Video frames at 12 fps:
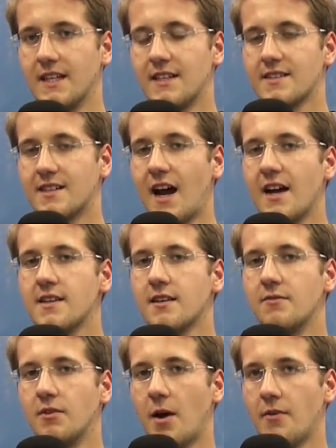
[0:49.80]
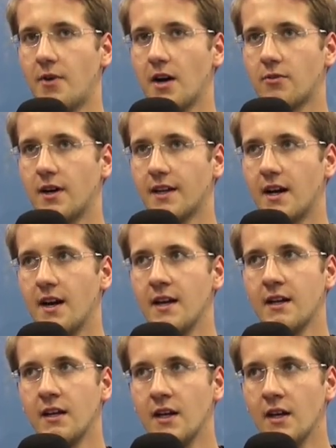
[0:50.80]
das gleiche wie bei Far Cry
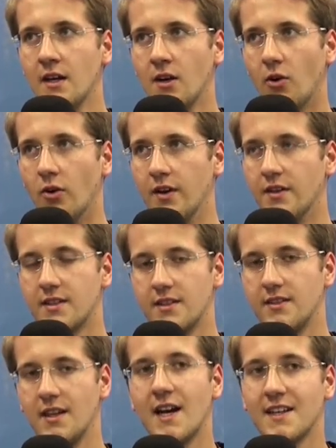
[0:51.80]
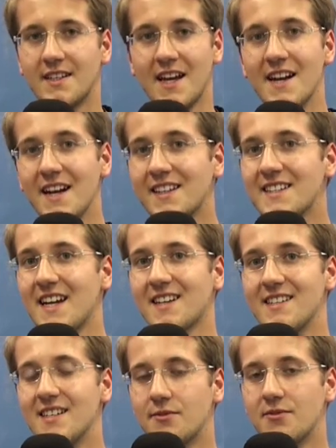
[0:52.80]
3. Und ja, ich kann ehrlich
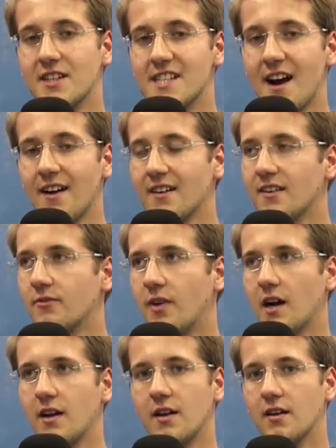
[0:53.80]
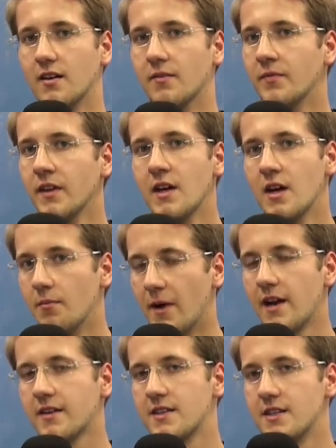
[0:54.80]
gesagt nicht viel sagen, weil äh,
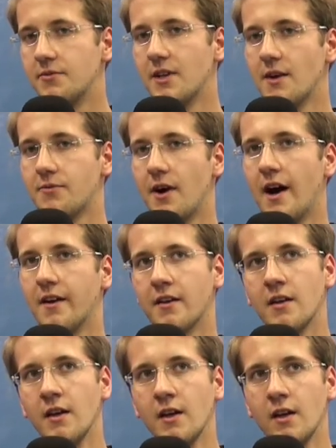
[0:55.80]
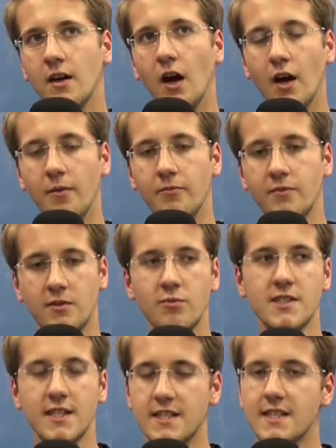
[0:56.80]
man hat nicht viel erfahren. Ähm, ich
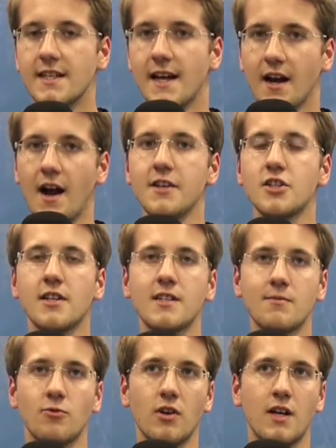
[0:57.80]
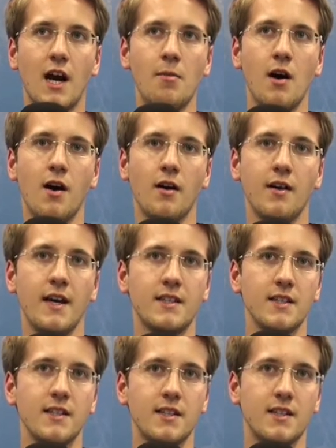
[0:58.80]
muss jetzt nicht lange anstehen zum Glück, aber
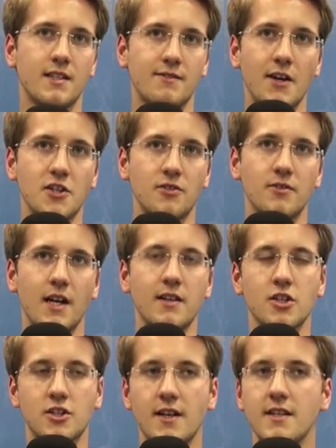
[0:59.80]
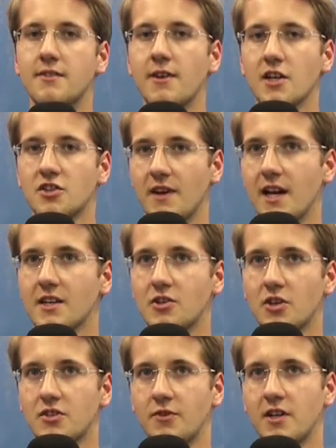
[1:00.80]
hätte ich zwei Stunden angestanden, ich wäre schwer
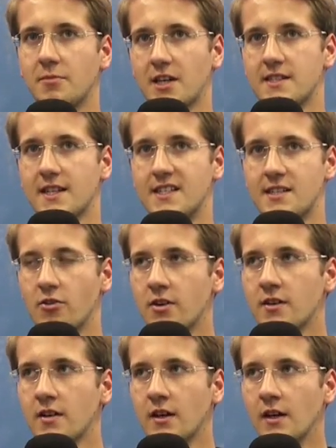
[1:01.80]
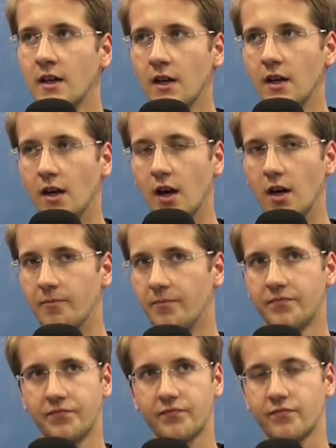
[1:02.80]
enttäuscht von der Präsentation. Ähm,